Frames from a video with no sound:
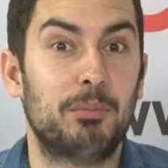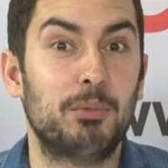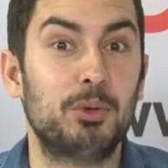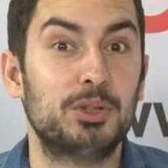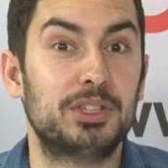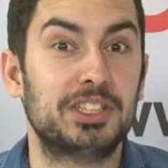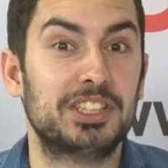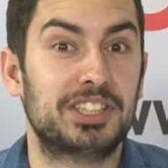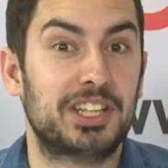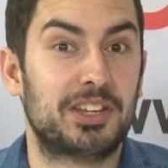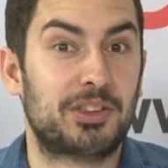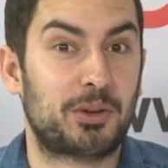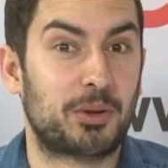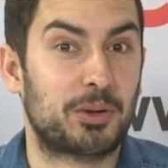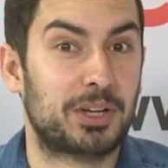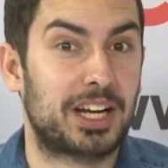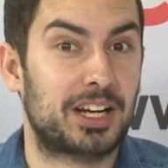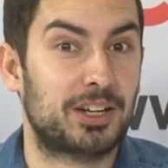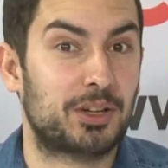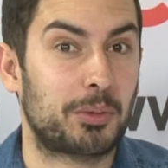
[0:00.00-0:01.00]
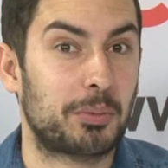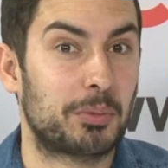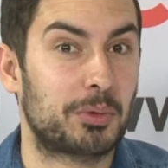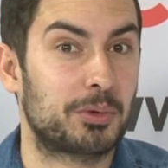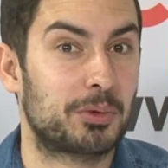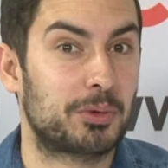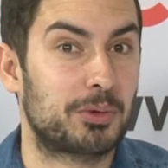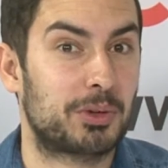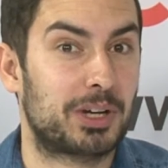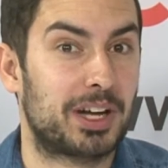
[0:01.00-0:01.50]
multisectorial,
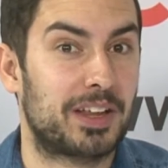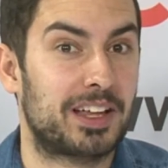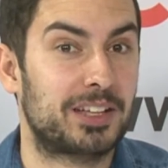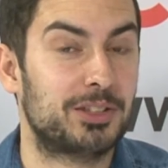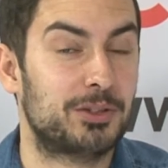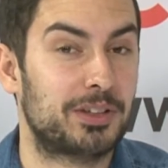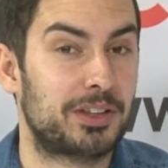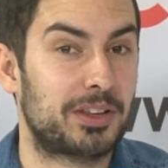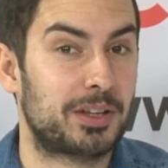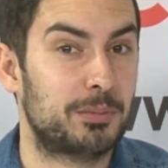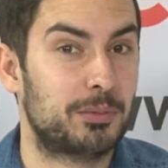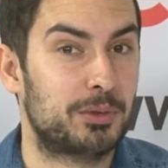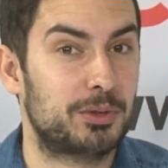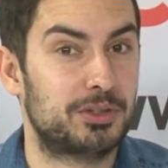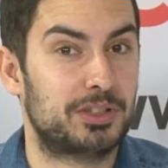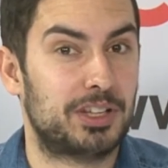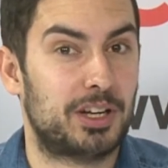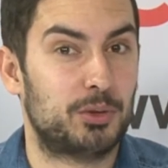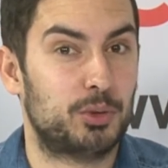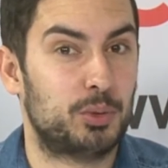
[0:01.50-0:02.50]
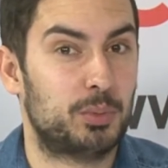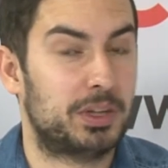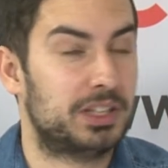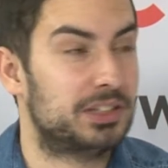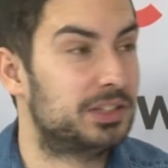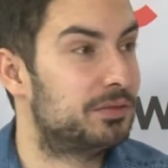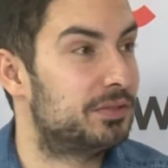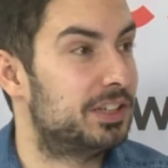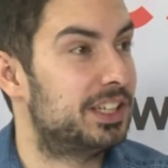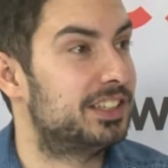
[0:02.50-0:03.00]
como cada año decimos, agrupáis
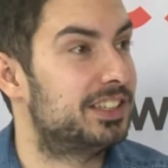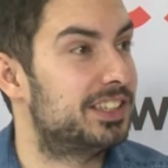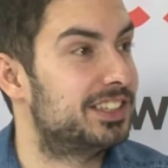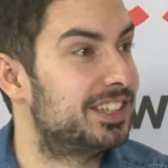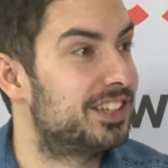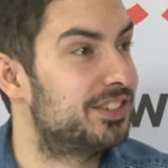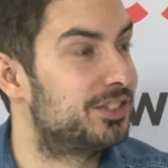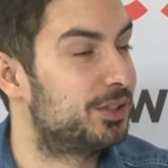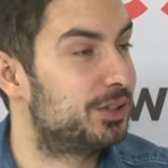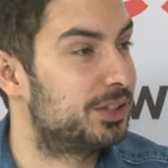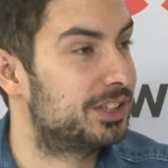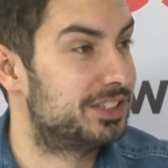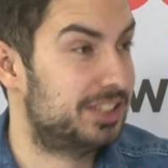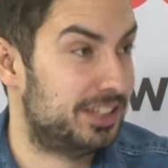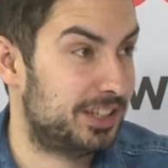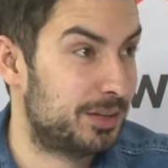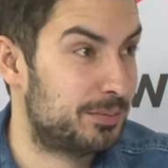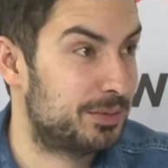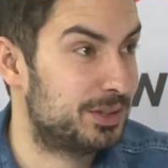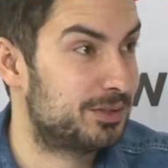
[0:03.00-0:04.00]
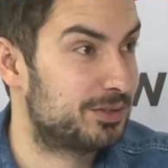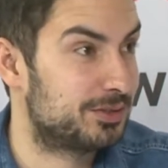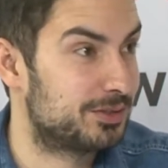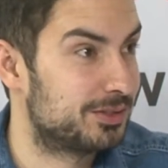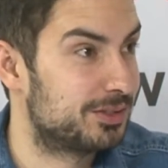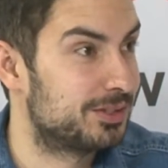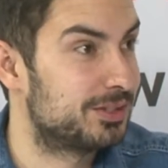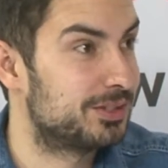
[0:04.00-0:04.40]
diferentes sectores y gremios.